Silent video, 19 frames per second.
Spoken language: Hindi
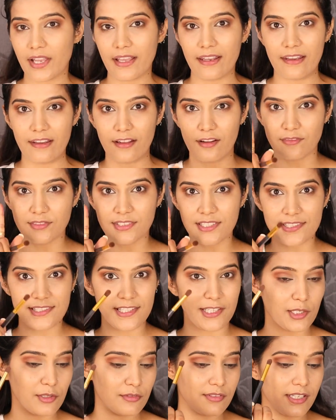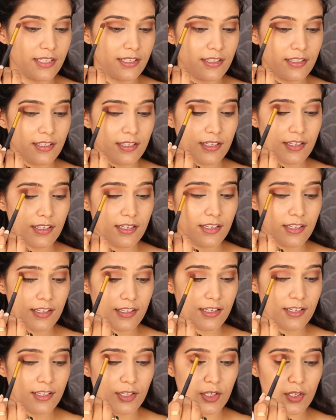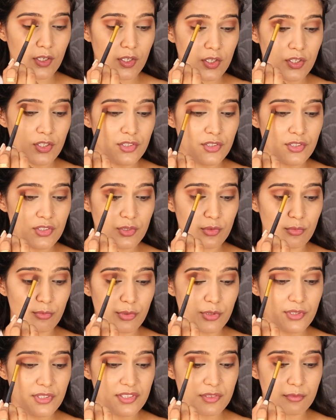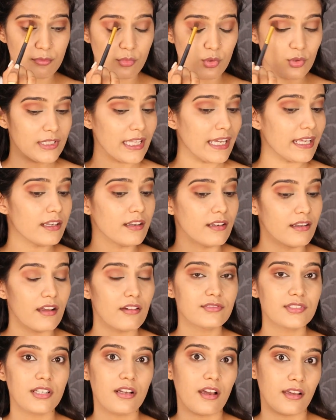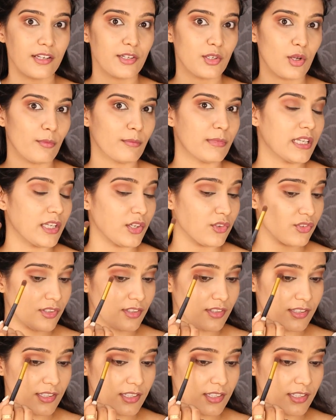I love this side of eye. Super smooth and love the color combination.